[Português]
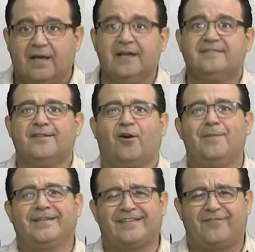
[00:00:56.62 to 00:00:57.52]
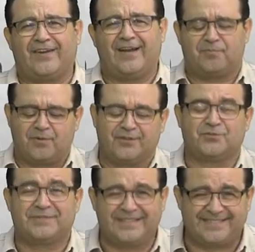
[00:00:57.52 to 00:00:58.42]
Antes de eu começar a falar, porque o
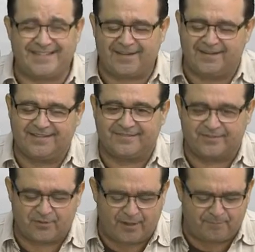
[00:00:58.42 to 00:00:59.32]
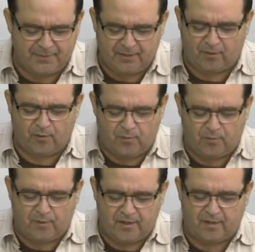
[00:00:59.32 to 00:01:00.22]
assunto é sério, licença da OAB,
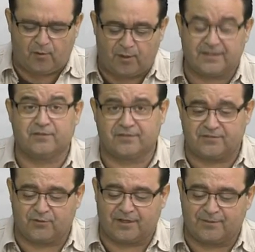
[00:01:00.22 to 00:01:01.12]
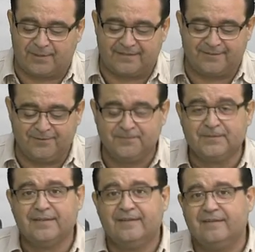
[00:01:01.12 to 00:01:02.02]
é, Ordem dos Advogados do Brasil,
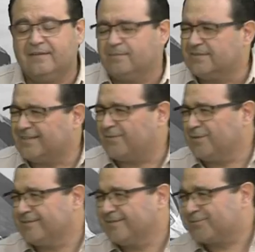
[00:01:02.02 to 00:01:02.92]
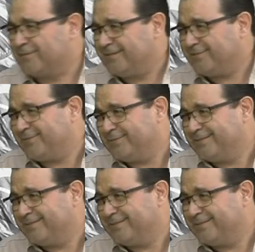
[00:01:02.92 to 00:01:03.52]
Marcela, quantos anos te conheço?